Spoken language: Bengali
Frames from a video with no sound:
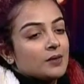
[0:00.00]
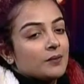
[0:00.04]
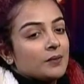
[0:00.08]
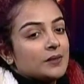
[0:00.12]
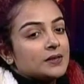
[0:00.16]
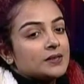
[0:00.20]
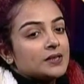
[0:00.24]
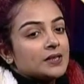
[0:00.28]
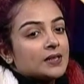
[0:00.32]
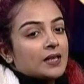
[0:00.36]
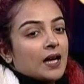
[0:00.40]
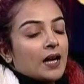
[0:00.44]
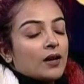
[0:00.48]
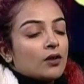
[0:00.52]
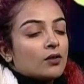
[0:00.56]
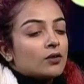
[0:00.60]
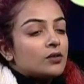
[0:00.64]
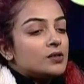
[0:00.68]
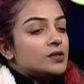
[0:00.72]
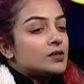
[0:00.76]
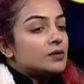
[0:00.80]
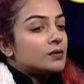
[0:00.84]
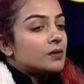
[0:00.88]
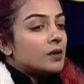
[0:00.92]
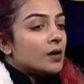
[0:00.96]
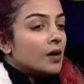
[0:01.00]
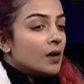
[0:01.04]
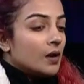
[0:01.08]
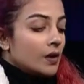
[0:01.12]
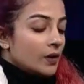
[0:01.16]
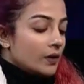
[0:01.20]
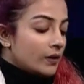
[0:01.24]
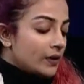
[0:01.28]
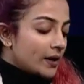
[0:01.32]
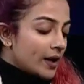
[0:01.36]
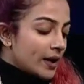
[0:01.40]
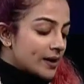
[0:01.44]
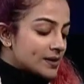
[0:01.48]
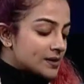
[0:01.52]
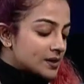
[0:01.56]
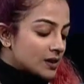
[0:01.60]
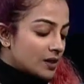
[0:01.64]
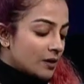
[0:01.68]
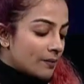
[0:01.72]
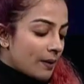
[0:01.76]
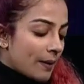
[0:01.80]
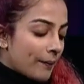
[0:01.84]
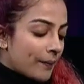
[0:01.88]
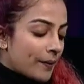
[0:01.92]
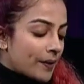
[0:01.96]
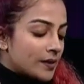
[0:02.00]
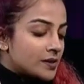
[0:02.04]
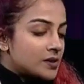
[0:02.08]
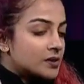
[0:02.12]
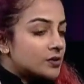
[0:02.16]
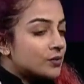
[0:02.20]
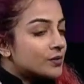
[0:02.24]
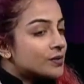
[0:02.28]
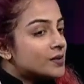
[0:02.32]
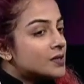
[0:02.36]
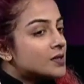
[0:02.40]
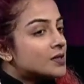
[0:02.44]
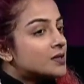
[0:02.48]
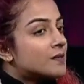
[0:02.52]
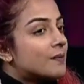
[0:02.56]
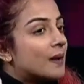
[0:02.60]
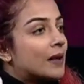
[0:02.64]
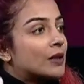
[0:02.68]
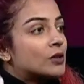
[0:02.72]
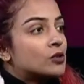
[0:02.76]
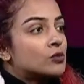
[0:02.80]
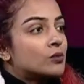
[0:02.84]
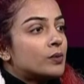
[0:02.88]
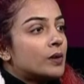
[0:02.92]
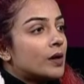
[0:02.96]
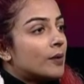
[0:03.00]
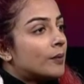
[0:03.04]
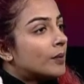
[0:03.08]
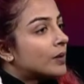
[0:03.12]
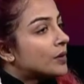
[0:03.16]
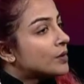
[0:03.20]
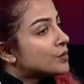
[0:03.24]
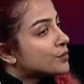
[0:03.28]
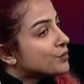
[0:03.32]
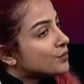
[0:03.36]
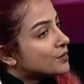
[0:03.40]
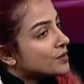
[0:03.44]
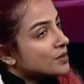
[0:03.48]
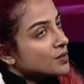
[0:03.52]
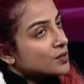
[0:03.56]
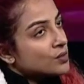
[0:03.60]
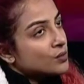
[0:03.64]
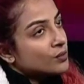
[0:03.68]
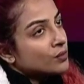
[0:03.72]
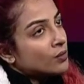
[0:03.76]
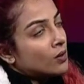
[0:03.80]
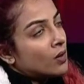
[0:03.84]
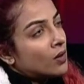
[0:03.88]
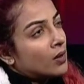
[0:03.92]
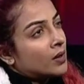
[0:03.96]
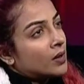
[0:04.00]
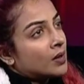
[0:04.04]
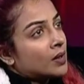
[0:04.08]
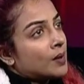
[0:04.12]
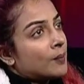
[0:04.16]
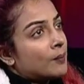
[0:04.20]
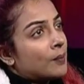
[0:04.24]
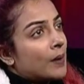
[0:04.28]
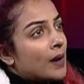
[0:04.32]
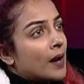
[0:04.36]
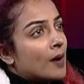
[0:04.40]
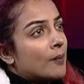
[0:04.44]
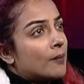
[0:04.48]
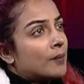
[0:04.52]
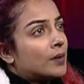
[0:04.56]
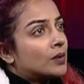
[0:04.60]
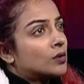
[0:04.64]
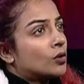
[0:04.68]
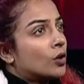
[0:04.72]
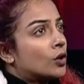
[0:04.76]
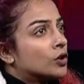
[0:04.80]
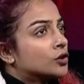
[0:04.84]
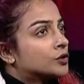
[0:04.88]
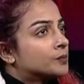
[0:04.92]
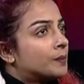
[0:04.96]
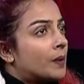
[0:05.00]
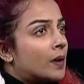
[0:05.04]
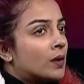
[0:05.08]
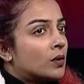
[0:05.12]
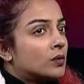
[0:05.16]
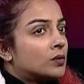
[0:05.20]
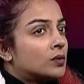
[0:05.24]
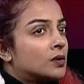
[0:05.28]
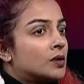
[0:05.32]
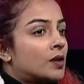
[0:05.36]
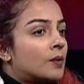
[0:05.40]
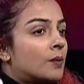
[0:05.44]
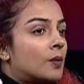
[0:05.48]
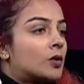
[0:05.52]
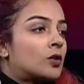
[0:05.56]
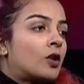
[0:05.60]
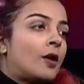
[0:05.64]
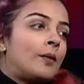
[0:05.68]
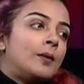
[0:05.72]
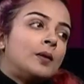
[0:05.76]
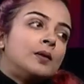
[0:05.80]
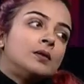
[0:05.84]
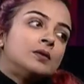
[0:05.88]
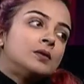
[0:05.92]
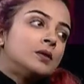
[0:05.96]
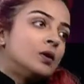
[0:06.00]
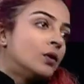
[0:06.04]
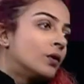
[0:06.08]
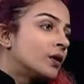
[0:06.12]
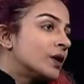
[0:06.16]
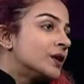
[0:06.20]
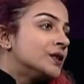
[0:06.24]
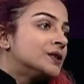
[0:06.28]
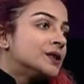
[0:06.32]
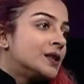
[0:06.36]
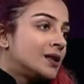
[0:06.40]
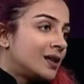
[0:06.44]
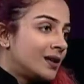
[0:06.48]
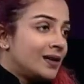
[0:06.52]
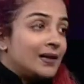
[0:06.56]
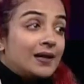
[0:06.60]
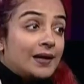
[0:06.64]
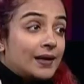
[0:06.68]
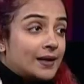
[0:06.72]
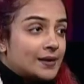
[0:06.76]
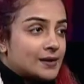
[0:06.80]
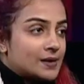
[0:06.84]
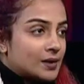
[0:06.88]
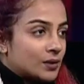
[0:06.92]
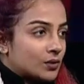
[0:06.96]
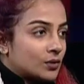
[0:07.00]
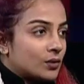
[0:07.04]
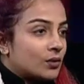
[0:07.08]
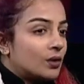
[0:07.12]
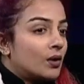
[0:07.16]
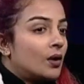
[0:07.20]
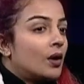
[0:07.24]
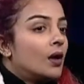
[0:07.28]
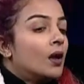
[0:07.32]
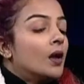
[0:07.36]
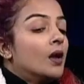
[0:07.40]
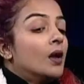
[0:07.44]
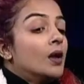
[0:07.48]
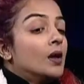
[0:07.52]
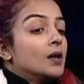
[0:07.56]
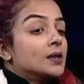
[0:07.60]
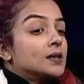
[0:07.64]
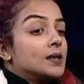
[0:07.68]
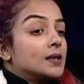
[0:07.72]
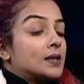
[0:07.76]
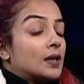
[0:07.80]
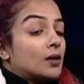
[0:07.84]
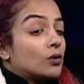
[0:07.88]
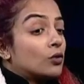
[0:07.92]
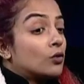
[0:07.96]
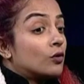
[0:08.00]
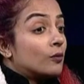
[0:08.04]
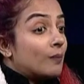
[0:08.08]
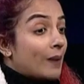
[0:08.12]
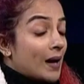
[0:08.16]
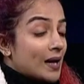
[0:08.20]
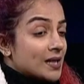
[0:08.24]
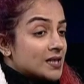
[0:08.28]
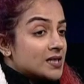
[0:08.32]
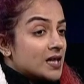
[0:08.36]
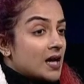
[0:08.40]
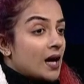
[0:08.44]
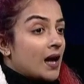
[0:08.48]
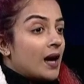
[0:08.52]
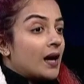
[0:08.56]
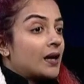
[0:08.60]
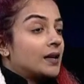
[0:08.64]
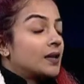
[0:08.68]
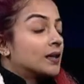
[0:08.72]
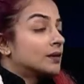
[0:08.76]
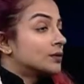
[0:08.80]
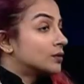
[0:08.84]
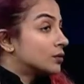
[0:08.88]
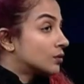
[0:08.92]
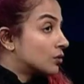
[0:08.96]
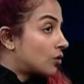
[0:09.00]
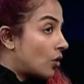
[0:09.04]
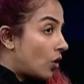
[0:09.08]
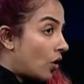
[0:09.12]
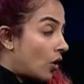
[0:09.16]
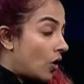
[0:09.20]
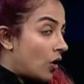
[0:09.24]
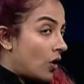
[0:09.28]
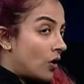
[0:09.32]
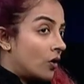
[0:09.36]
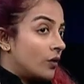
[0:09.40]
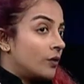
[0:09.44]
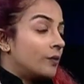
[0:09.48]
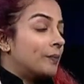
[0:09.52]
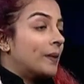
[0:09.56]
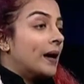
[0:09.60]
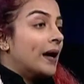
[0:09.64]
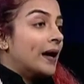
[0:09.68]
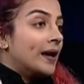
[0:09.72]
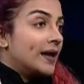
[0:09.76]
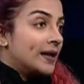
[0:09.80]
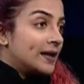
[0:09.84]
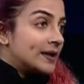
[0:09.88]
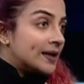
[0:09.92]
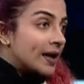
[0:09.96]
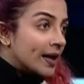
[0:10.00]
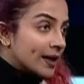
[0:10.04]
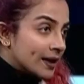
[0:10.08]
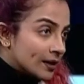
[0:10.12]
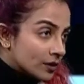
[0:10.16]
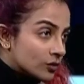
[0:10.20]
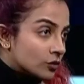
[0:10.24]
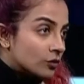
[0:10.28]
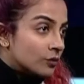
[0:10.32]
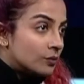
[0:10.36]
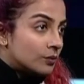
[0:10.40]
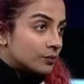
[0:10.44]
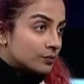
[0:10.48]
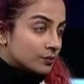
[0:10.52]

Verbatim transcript: দিকটা বেশি কারণ রিহার্সালের ব্যাপারে যেটা হয়েছে যে বাচ্চা ভাই আমাকে শুটিং শুরু হওয়ার আগে প্রায় আমরা দশ বারো দিনের মতো আমার লোকেশনে নিয়ে যেত যেটা তোর বাসা এটা তোর ঘর বা এখানে